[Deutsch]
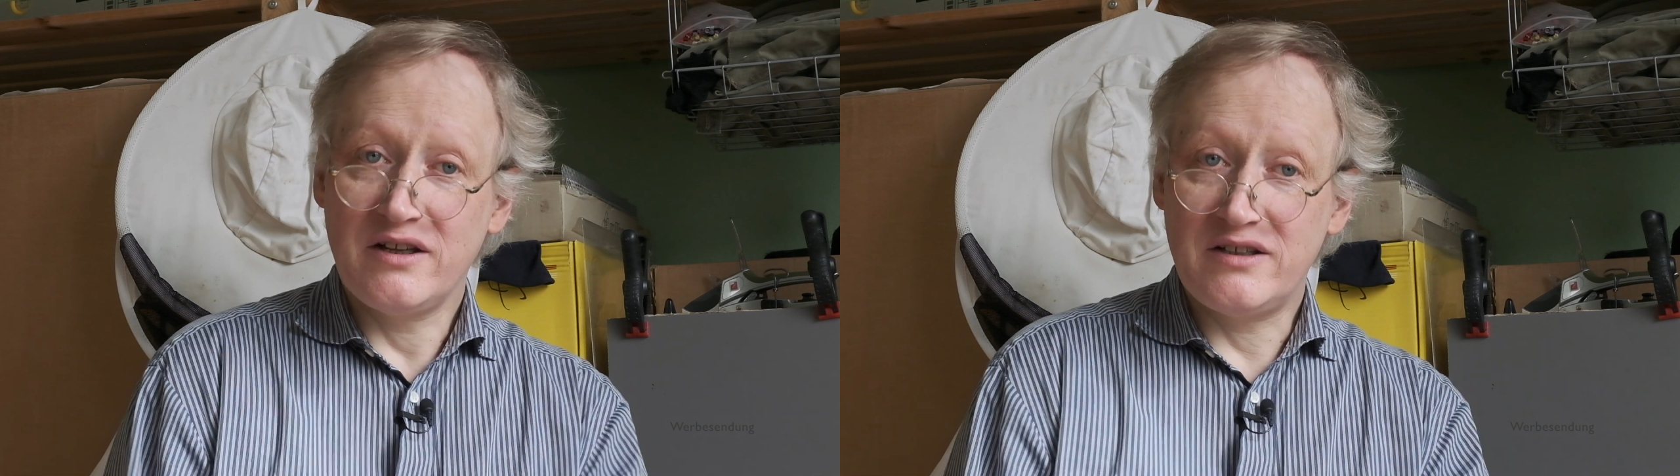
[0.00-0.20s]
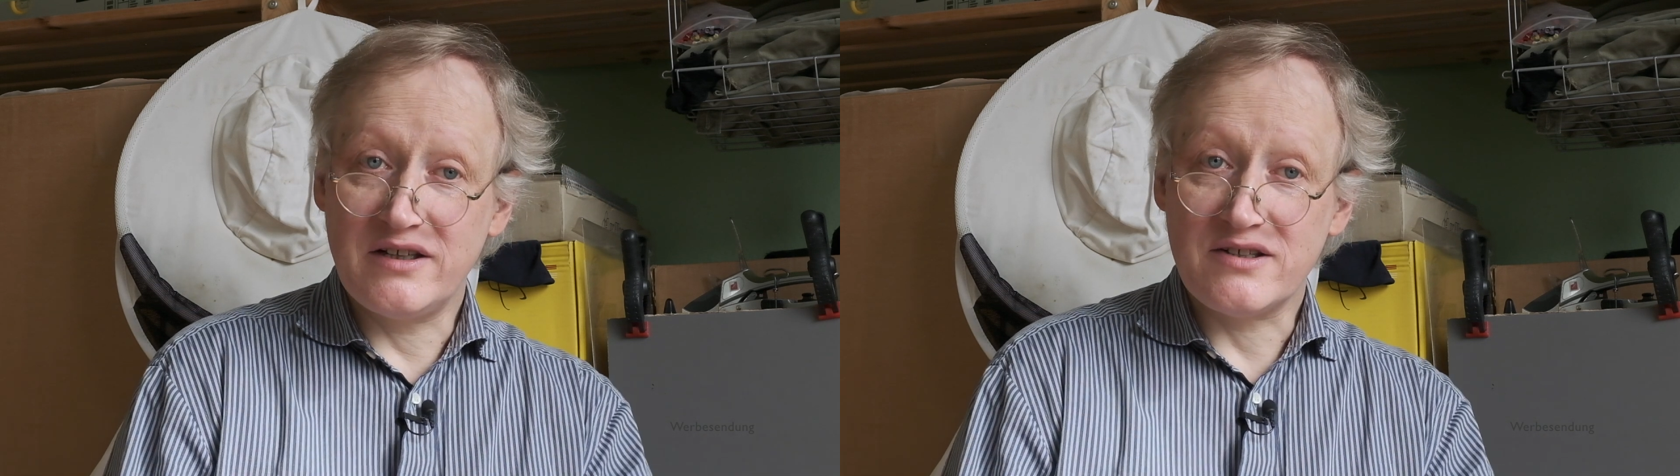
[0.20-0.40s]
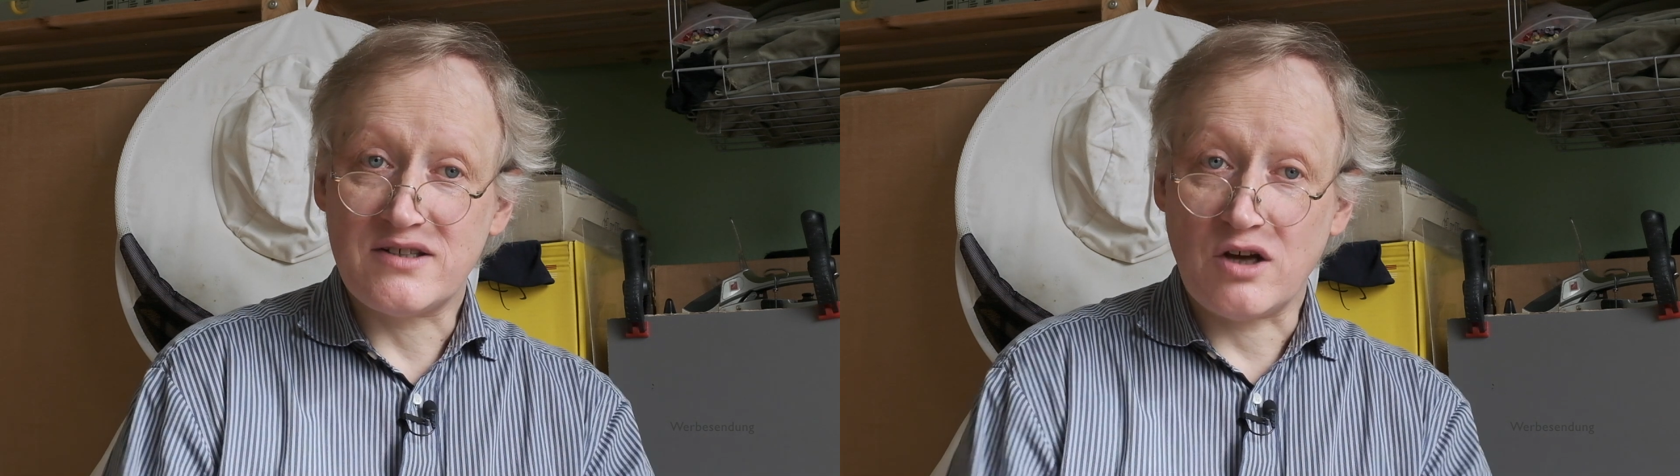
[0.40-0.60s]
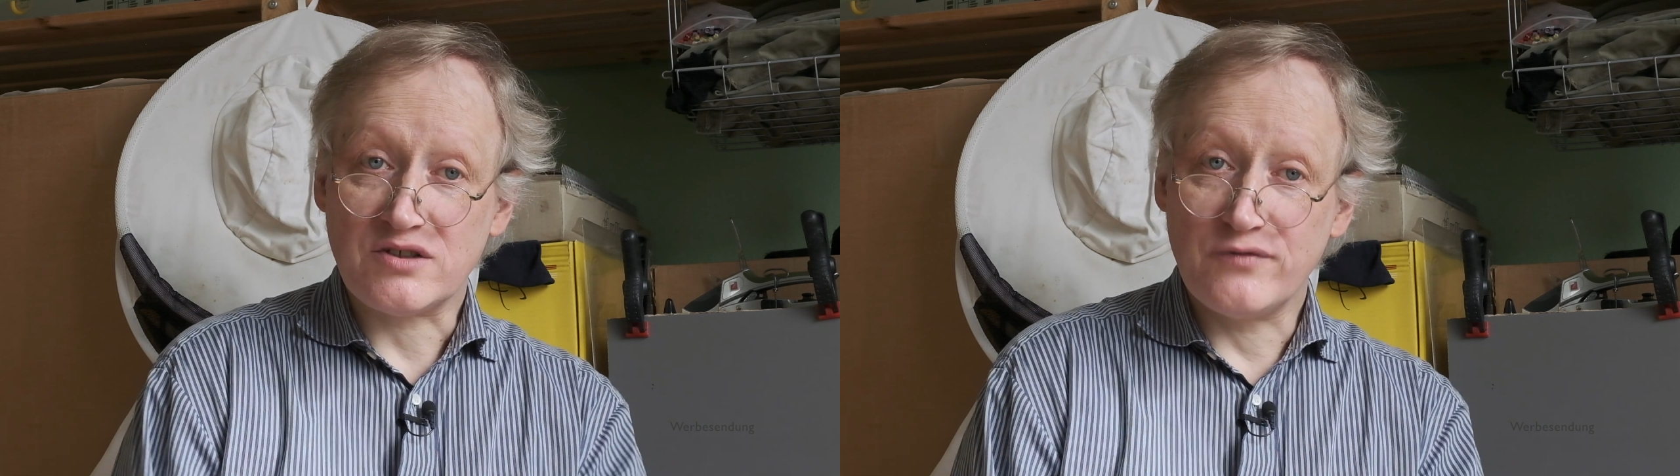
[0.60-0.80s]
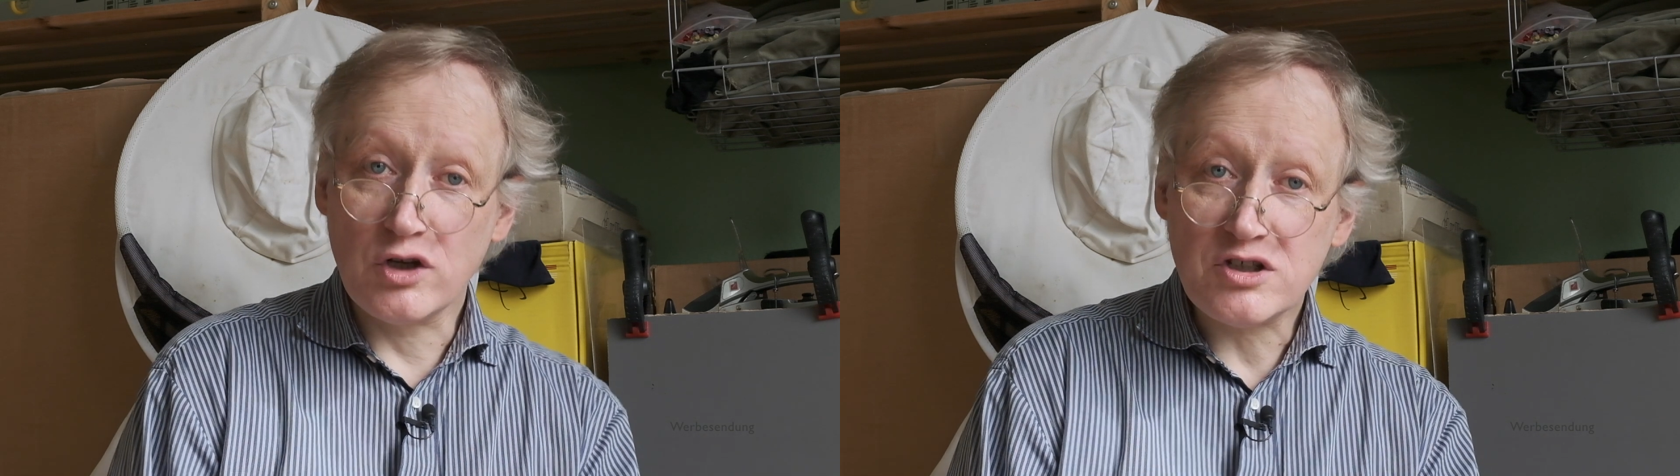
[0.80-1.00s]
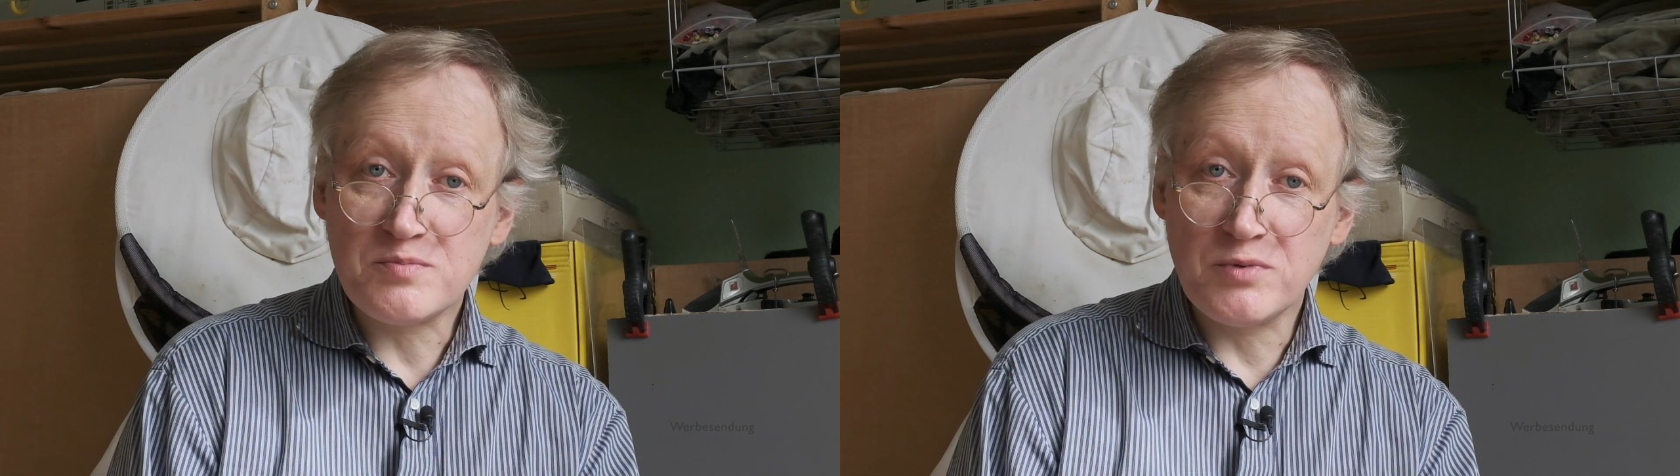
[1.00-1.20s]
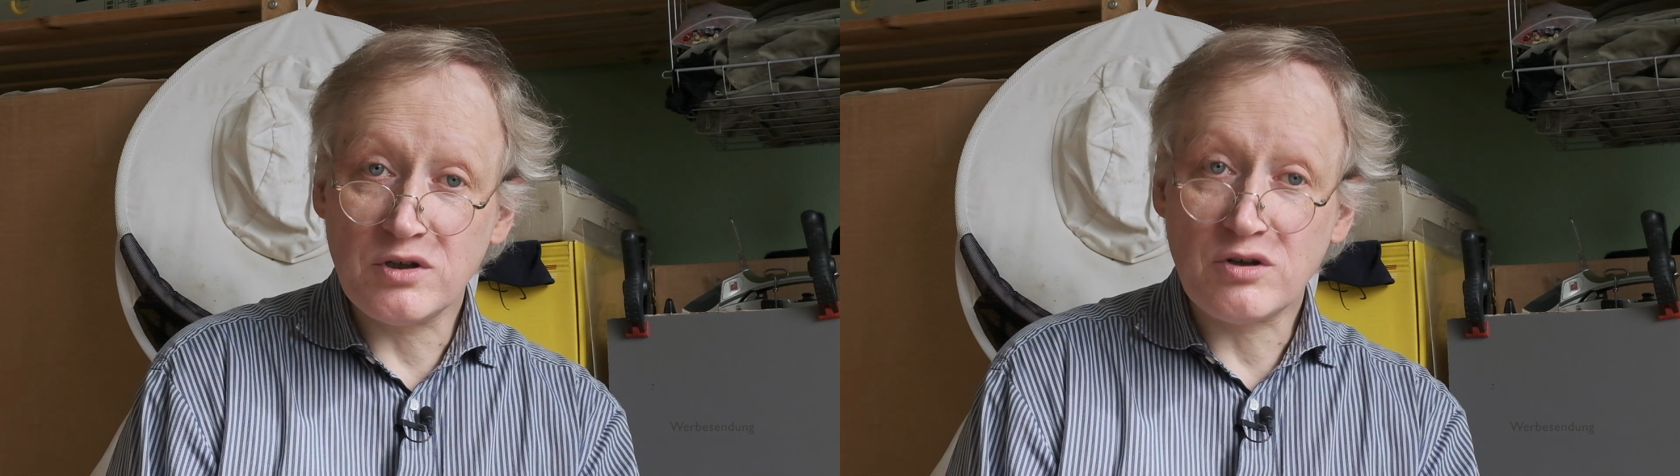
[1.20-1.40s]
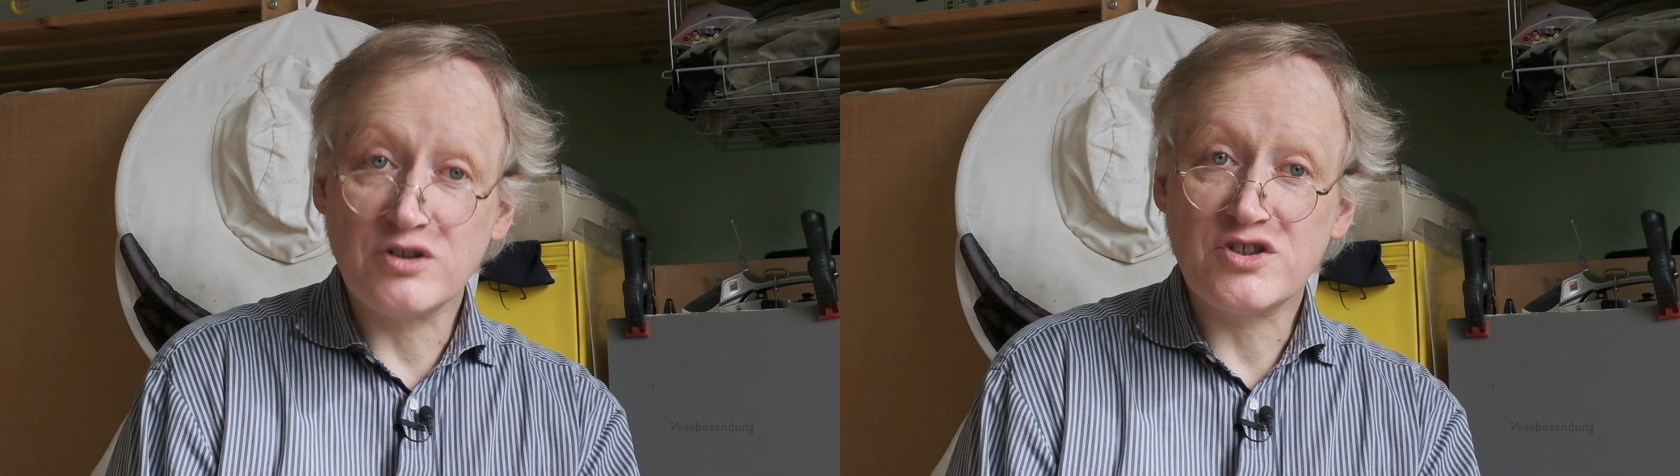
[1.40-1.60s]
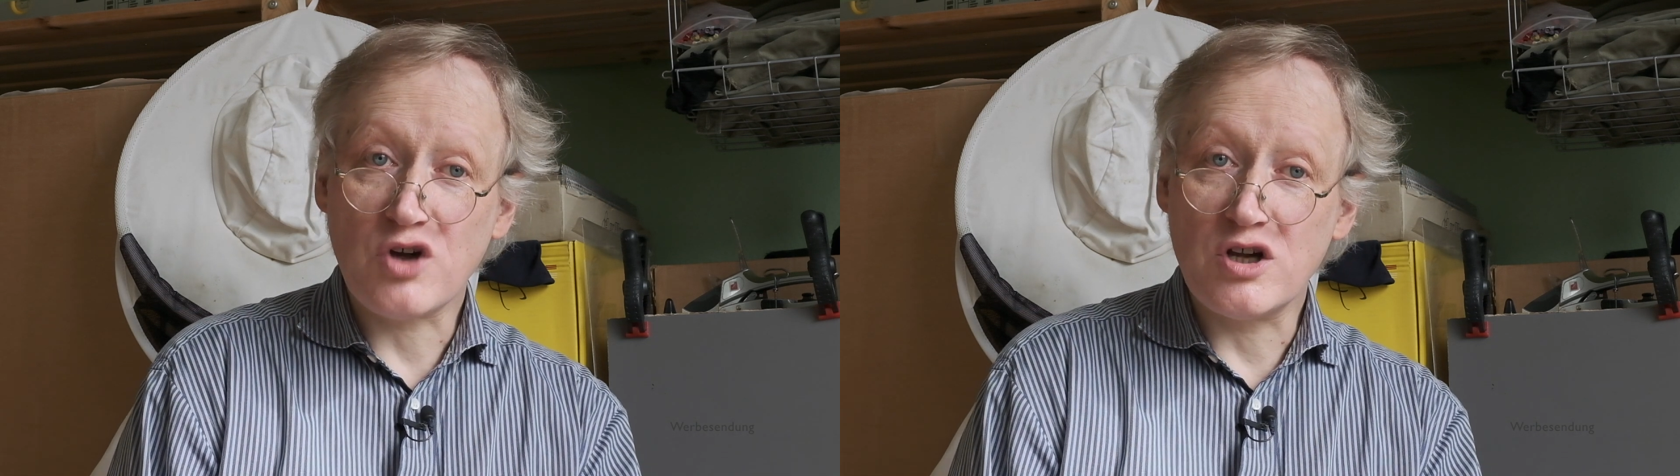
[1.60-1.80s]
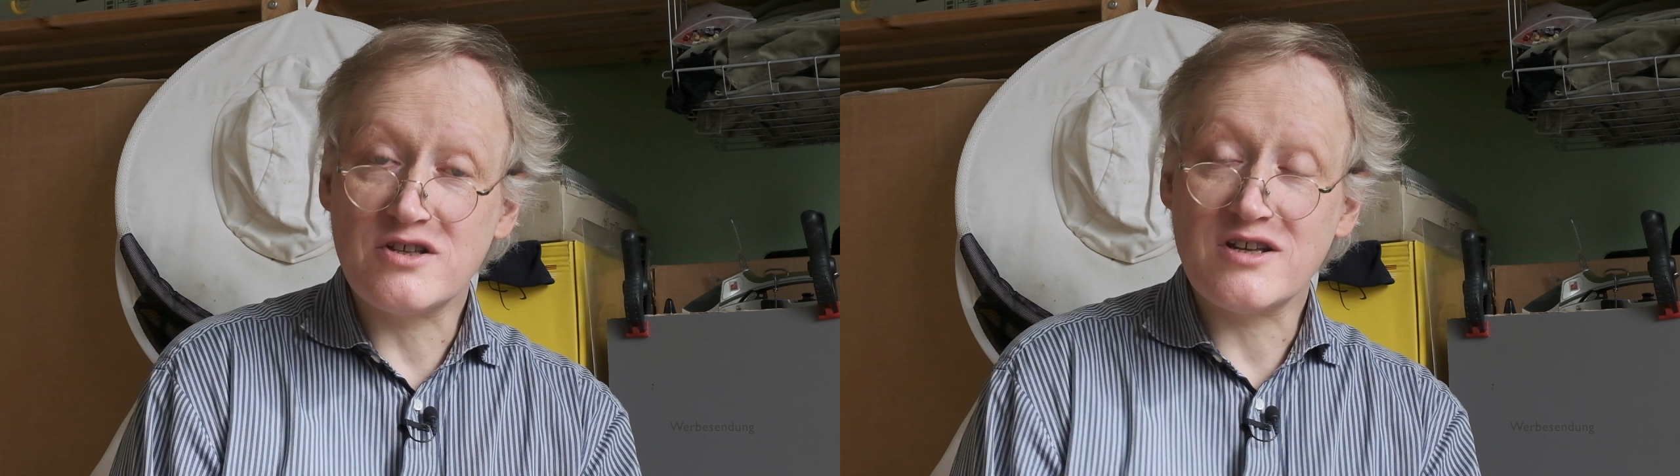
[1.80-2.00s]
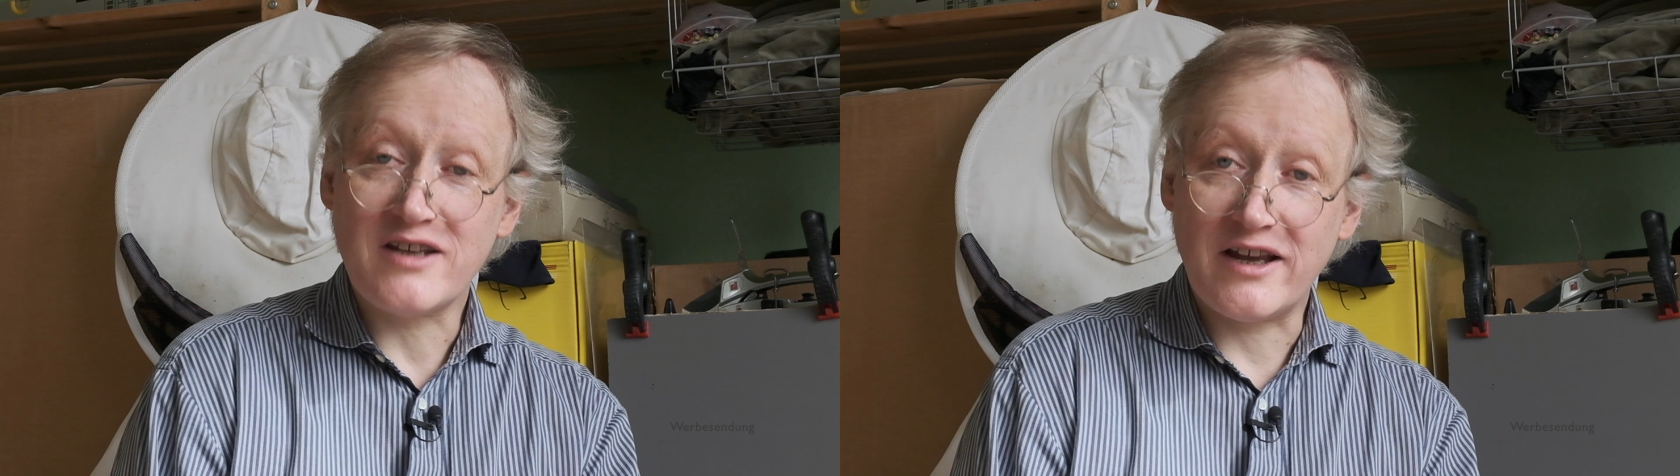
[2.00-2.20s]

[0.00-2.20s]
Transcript: Die ist aus Würzburg und soll sich